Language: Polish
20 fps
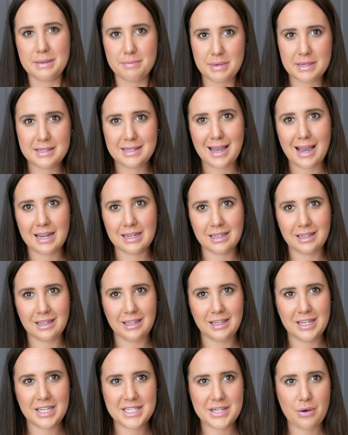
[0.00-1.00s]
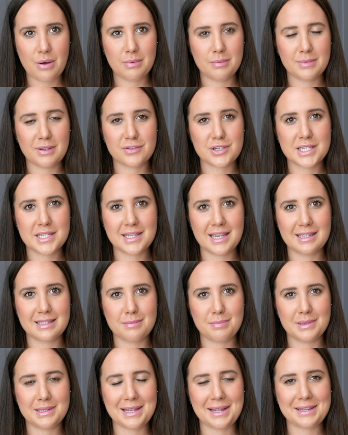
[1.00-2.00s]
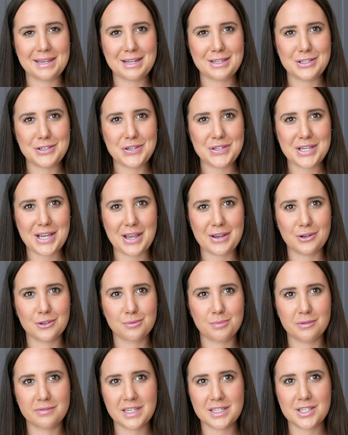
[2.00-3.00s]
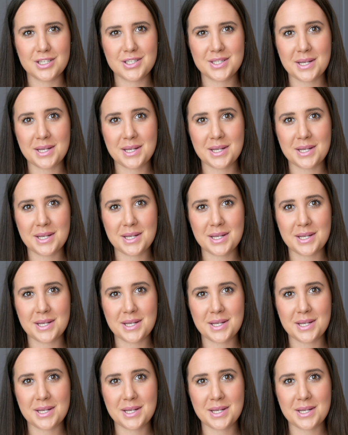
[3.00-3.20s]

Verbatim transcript: pytań i chciałabym na wszystkie te pytania dzisiaj odpowiedzieć,